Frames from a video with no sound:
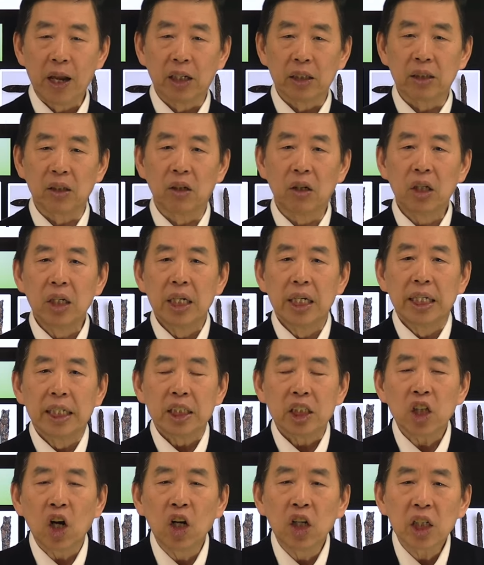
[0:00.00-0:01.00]
그래서
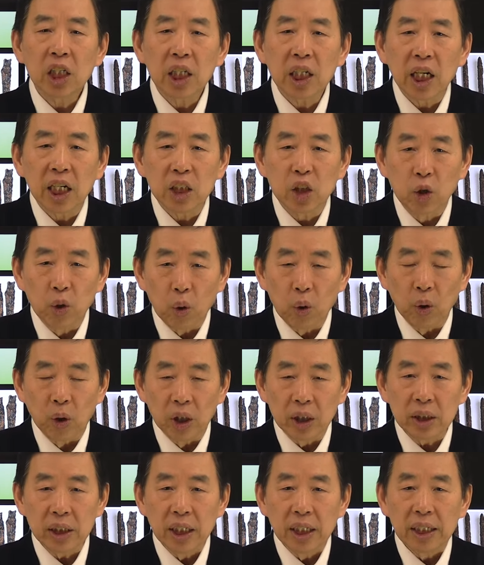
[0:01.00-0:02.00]
철기가
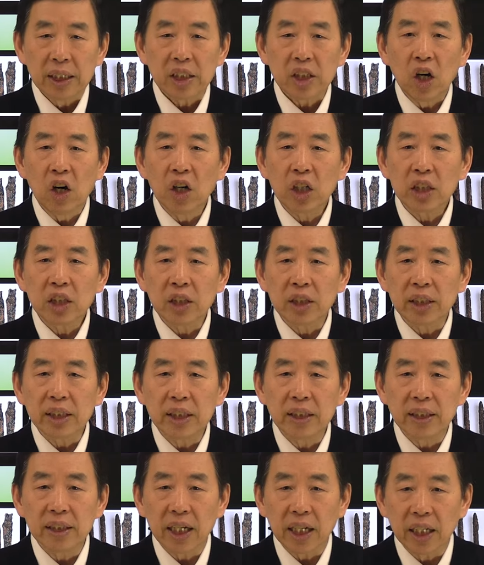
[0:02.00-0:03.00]
들어오는 서기전
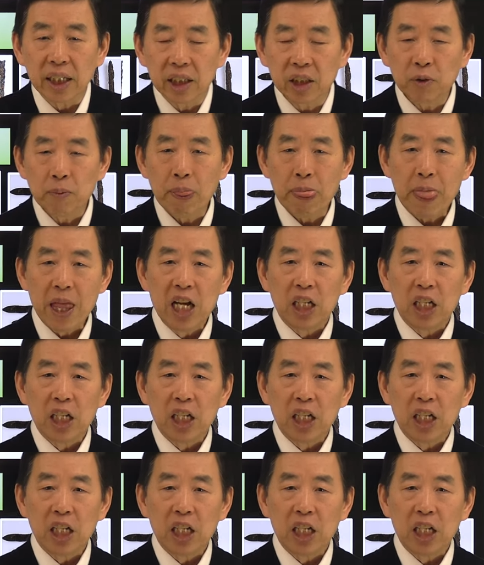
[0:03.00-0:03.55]
7세기는